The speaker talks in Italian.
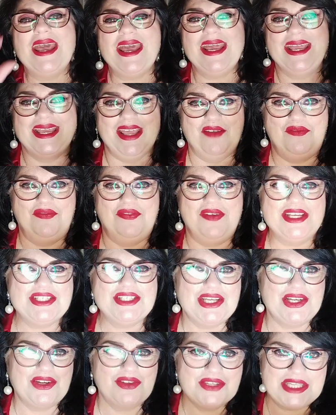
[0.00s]
e che
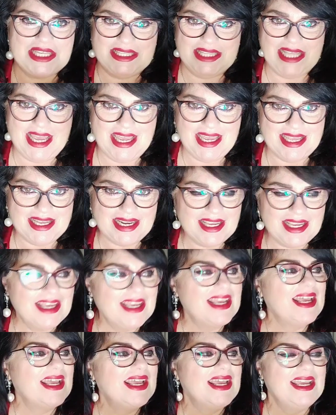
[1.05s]
fecero sedere
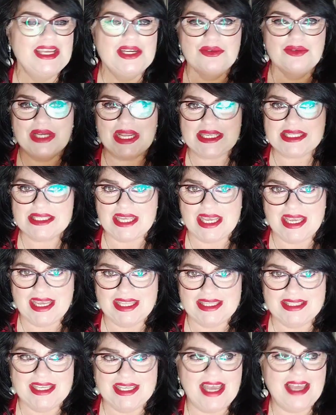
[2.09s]
in una
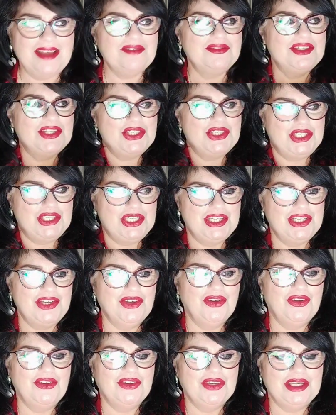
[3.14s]
sedia
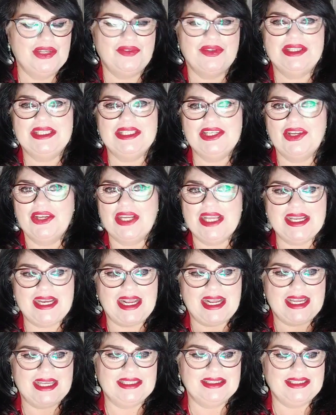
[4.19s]
vicino, eh, quindi non era
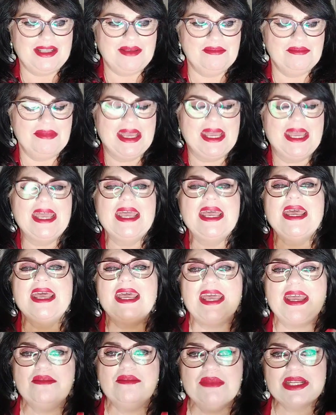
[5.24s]
accanto a me
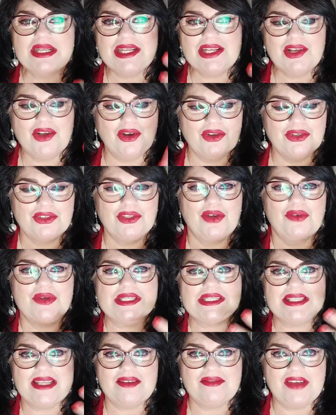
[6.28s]
e mi ricordo
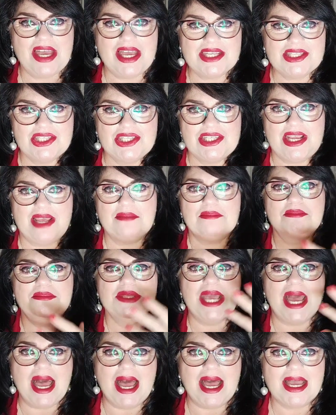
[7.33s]
questa faccia
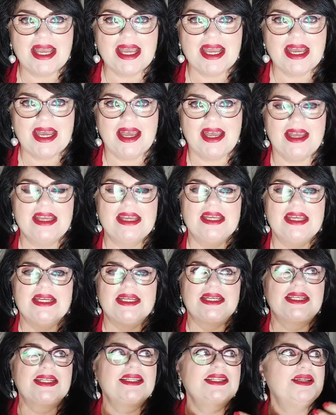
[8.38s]
bianca
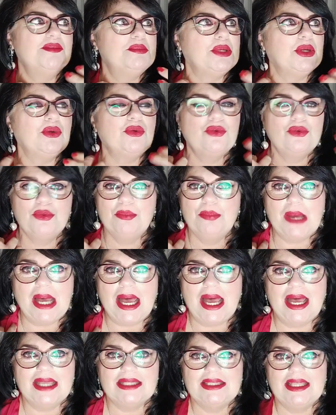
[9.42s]
eh,
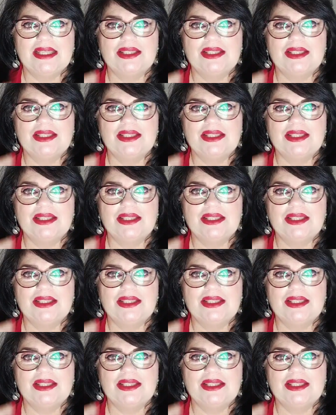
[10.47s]
preoccupata,